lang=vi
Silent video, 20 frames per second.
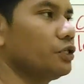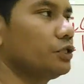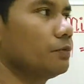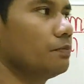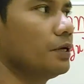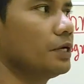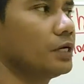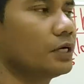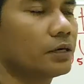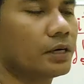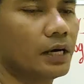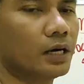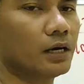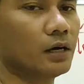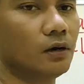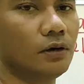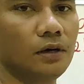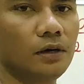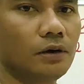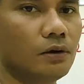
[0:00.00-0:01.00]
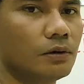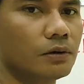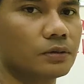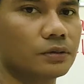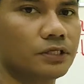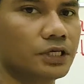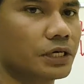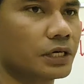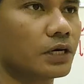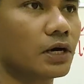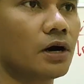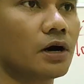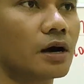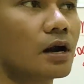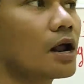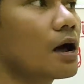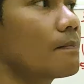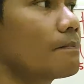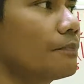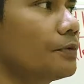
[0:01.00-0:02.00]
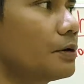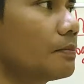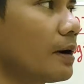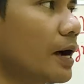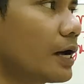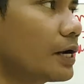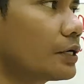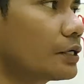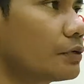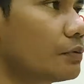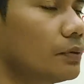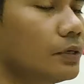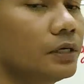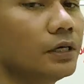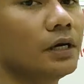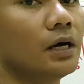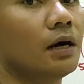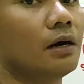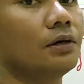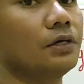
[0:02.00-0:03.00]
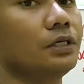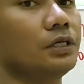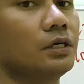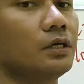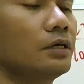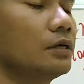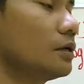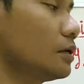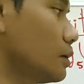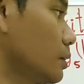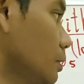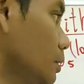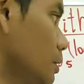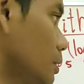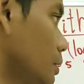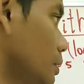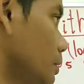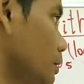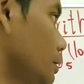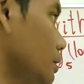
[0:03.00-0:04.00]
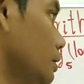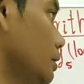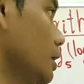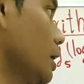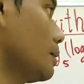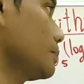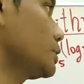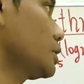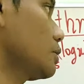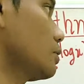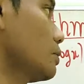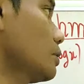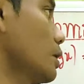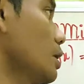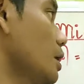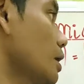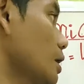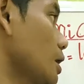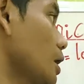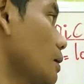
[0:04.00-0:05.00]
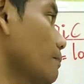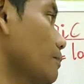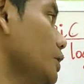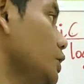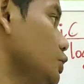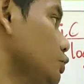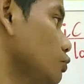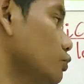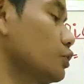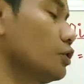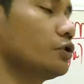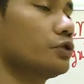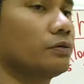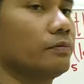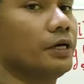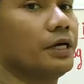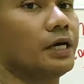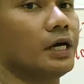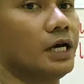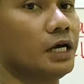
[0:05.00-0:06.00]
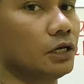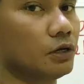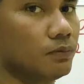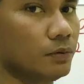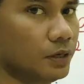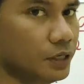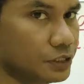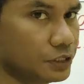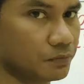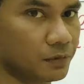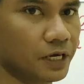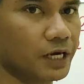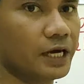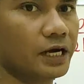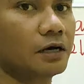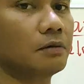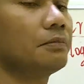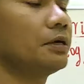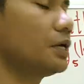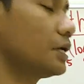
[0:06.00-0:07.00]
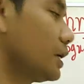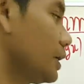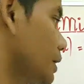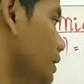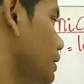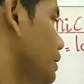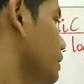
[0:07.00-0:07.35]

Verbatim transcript: vitamin là còn có lô chẳng đỏ đọc việc bán vừa oi ở đọc sẽ còn đỏ đọc này chua chua mấy ca vừa mấy ca mình đấy